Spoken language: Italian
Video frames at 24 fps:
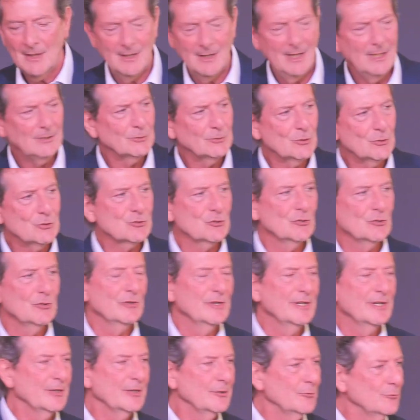L'altro
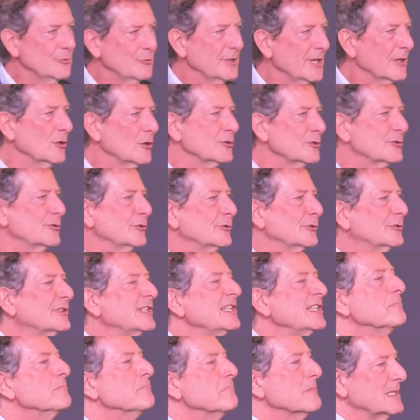giorno ero in un negozio
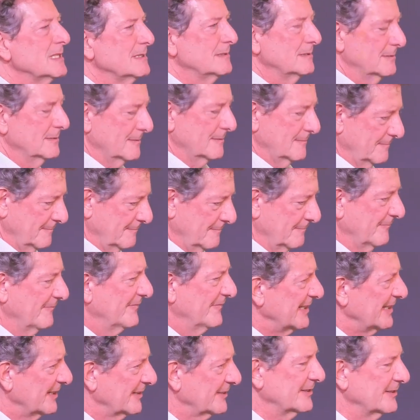Team,
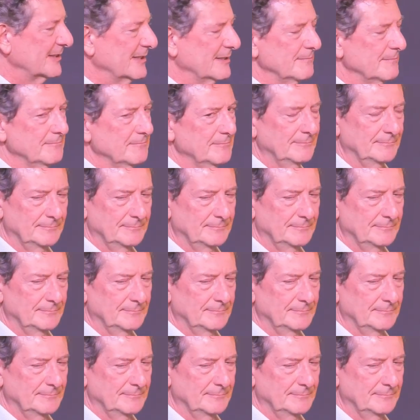venerdì,